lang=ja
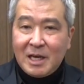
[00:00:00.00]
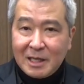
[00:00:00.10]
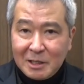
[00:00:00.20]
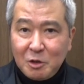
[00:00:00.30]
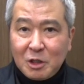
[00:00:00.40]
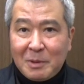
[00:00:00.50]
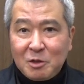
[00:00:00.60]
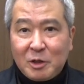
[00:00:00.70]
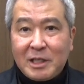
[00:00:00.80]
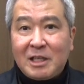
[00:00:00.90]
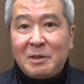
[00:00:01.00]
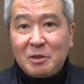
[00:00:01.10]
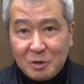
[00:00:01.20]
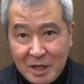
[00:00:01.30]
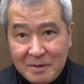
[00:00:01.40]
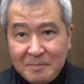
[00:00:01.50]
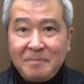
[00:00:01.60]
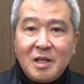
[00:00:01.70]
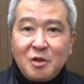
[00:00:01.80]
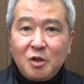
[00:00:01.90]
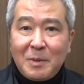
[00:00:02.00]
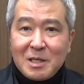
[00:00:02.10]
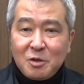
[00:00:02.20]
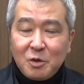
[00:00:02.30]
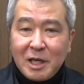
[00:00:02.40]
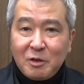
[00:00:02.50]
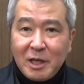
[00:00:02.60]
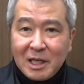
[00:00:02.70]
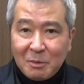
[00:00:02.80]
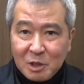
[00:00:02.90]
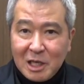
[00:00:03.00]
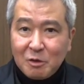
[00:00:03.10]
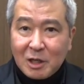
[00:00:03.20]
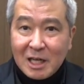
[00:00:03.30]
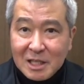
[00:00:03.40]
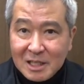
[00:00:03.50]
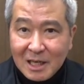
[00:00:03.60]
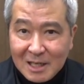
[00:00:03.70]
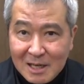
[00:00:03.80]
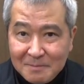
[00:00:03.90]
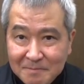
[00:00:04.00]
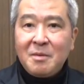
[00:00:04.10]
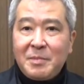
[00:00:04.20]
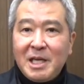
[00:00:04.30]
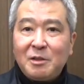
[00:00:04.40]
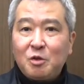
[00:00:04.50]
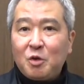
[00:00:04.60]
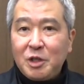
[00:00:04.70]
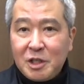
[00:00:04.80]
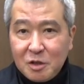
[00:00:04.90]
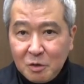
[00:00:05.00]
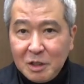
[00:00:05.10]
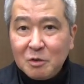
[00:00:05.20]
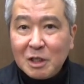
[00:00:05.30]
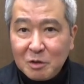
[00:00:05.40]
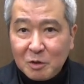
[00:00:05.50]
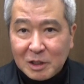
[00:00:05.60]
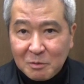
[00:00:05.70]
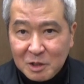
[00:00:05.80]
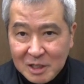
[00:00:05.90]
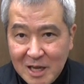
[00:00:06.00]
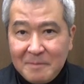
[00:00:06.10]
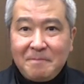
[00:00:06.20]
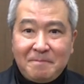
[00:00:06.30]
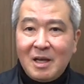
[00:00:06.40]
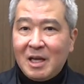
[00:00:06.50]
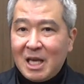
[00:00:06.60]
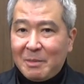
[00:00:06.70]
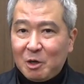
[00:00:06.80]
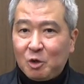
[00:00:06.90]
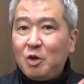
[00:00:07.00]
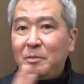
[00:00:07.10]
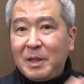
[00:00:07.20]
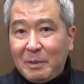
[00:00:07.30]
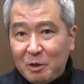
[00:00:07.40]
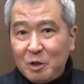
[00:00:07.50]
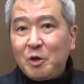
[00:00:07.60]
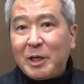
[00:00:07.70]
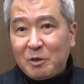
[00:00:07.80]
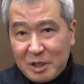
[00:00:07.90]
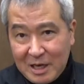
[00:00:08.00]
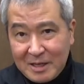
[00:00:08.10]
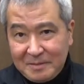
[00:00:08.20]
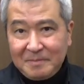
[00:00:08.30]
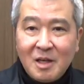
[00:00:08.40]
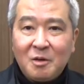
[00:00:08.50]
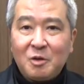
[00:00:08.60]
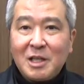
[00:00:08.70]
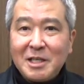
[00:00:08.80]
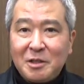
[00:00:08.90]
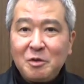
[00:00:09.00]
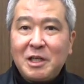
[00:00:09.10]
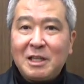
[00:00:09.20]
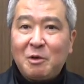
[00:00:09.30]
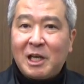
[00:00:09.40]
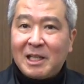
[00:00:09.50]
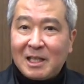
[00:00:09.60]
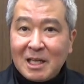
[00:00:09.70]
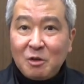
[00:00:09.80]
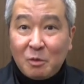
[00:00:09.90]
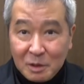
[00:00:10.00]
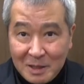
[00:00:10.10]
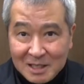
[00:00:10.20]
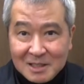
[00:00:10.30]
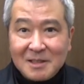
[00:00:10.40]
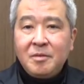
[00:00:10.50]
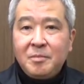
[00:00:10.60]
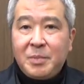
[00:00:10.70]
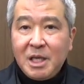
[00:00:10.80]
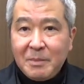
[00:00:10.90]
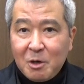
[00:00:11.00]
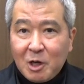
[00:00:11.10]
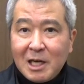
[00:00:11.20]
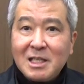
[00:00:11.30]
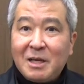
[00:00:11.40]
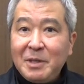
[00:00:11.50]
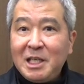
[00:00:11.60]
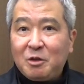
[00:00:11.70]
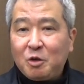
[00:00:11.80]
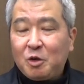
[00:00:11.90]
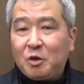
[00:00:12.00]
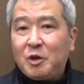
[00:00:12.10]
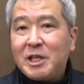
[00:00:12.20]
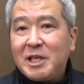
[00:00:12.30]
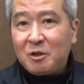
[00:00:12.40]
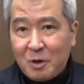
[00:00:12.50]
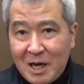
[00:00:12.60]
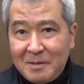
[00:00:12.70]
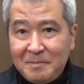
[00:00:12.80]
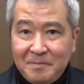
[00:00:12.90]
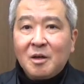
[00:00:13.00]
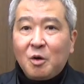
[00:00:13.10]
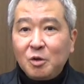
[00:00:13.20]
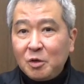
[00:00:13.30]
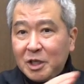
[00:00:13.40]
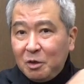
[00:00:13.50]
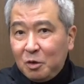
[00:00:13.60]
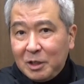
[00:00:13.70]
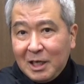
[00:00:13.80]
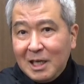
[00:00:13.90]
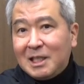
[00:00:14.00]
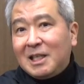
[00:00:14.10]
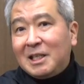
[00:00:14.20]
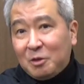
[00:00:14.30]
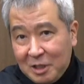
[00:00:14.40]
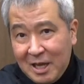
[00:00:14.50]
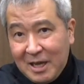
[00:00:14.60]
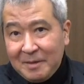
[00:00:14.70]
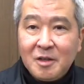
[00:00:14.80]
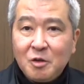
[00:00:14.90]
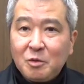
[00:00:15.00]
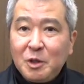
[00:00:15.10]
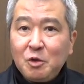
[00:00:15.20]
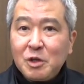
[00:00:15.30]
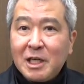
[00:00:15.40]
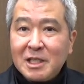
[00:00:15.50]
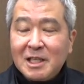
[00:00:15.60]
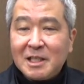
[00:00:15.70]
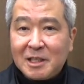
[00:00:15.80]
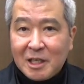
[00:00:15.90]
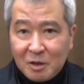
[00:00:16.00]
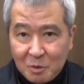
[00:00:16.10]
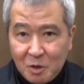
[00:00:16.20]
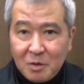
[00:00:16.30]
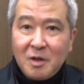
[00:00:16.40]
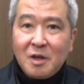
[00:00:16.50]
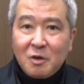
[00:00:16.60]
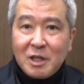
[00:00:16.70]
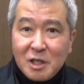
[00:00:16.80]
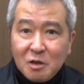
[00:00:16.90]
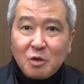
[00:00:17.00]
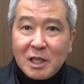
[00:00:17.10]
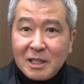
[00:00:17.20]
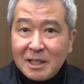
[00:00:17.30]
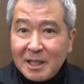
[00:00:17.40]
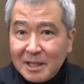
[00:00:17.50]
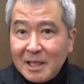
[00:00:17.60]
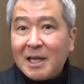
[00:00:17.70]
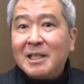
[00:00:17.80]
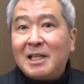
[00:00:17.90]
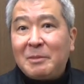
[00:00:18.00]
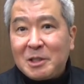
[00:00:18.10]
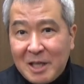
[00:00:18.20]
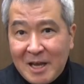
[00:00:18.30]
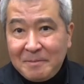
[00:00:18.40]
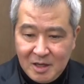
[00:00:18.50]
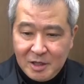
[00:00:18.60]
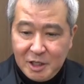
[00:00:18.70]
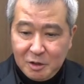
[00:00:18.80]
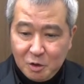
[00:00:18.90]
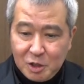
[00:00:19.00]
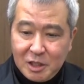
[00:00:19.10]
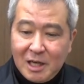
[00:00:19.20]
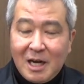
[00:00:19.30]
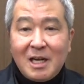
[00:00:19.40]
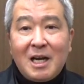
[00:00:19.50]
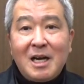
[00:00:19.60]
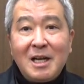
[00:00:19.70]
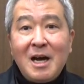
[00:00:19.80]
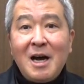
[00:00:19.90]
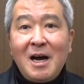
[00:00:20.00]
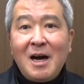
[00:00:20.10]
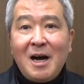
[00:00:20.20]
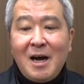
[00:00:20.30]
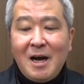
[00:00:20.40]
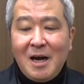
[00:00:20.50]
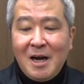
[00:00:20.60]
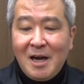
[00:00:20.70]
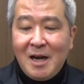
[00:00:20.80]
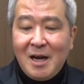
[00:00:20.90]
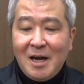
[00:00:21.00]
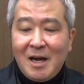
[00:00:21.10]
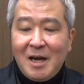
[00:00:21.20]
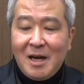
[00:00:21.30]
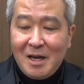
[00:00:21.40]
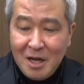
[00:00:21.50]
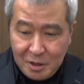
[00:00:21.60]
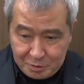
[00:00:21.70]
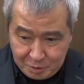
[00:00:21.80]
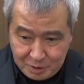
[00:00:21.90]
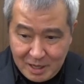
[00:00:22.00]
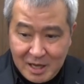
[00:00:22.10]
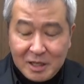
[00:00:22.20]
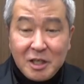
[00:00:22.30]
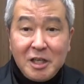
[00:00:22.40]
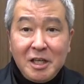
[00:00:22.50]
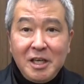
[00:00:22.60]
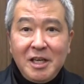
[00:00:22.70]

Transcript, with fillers: 流れるような伴奏形になりますよね。その伴奏形の変化もしっかりと感じながら、ピアノと一緒に歌うような気持ちで、A メロと B メロの表現の違い、この対比をつけてもらえたらなと思います。B メロからサビに行くところのクレドは、この記号で書いてないので、ちょっと見落としがちなんですけれども、これ字と点々点々で書いてありますね。命だから、素敵に、